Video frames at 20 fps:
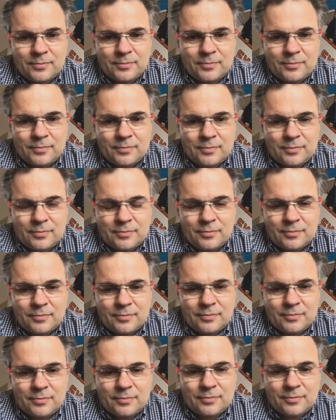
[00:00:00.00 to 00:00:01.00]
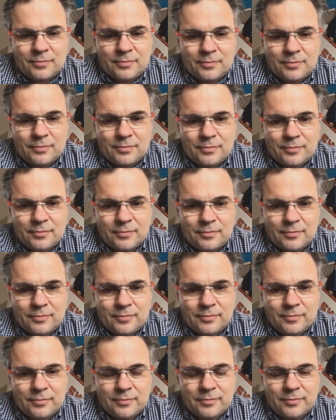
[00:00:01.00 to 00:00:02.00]
une trop grosse douleur, c'est une douleur qui est
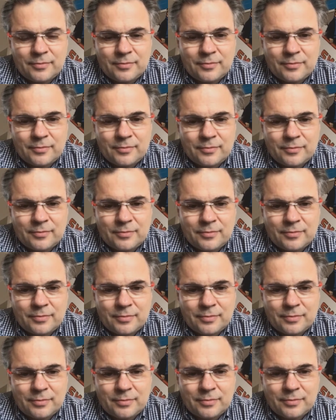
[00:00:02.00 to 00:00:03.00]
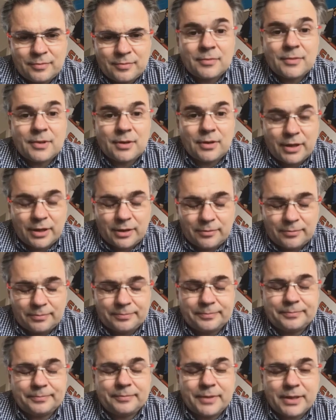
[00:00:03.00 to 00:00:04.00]
systémique. Donc on ne peut pas euh, arriver en
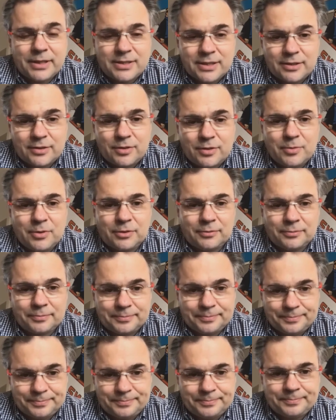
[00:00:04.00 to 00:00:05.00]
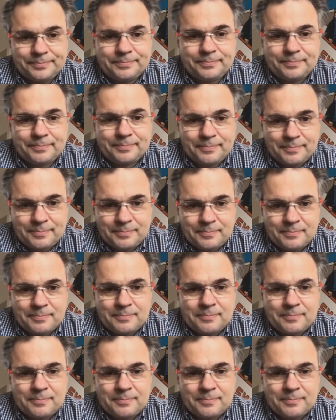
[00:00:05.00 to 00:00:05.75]
mode bourrin. Attention à votre image